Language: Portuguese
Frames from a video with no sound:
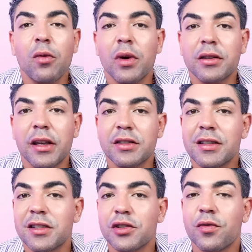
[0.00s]
Enquanto que
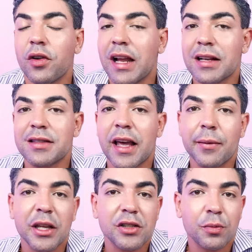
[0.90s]
se a gente for olhar as
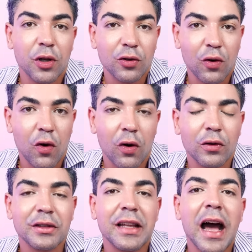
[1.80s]
quebras de
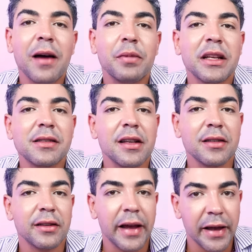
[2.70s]
protocolo da
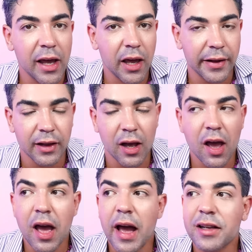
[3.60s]
princesa Diana,
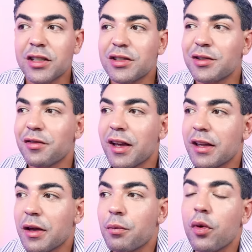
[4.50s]
a gente vê
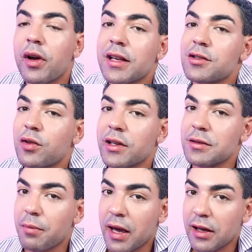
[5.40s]
que por
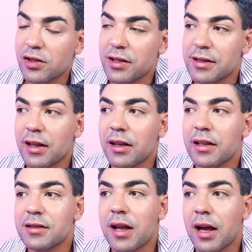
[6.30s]
questões médicas ela
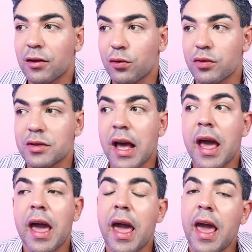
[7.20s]
quis dar à luz
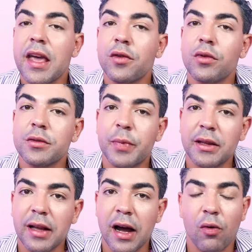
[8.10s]
em um
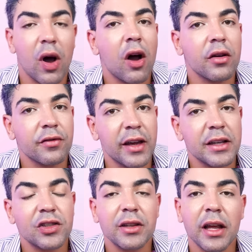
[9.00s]
hospital ao
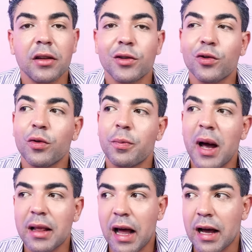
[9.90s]
invés de dentro do
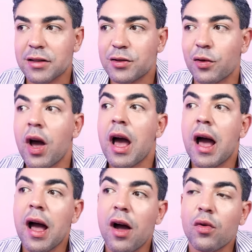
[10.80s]
palácio,
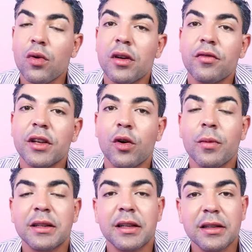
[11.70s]
algo que virou
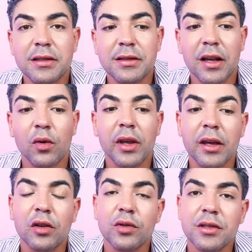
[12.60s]
uma tradição que
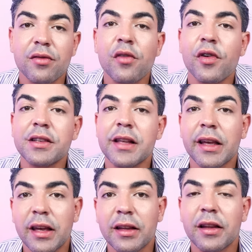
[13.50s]
inclusive foi
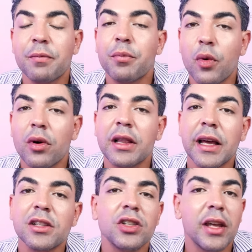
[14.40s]
seguida por
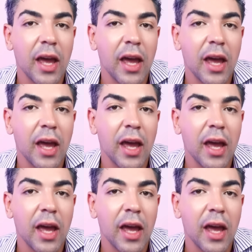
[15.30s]
Lady